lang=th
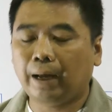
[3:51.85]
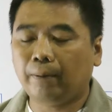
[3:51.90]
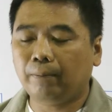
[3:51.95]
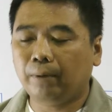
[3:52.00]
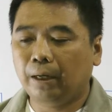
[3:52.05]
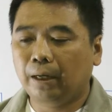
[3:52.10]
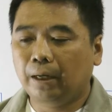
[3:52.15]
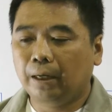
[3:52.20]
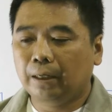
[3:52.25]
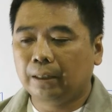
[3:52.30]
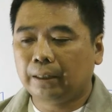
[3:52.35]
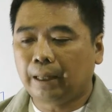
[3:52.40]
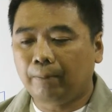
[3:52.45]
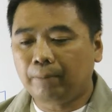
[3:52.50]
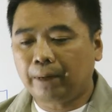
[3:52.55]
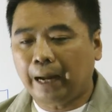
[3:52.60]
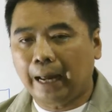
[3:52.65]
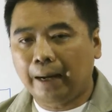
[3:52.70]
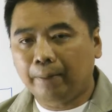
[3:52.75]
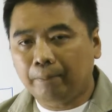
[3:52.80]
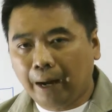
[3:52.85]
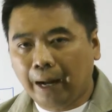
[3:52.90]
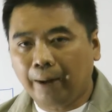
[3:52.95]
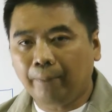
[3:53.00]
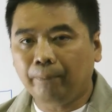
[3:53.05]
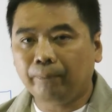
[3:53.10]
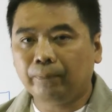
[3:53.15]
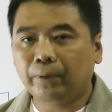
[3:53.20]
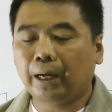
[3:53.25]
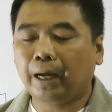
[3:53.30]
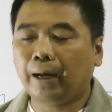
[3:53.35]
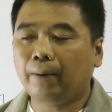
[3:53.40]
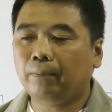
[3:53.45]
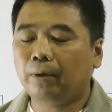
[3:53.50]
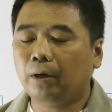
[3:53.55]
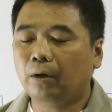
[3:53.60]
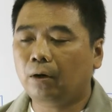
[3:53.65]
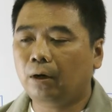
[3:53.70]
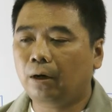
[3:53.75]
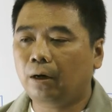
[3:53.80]
ครับทำการพับนะครับ
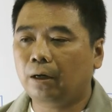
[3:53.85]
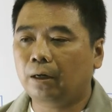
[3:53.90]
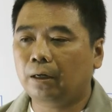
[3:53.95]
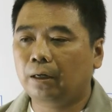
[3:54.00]
แล้วก็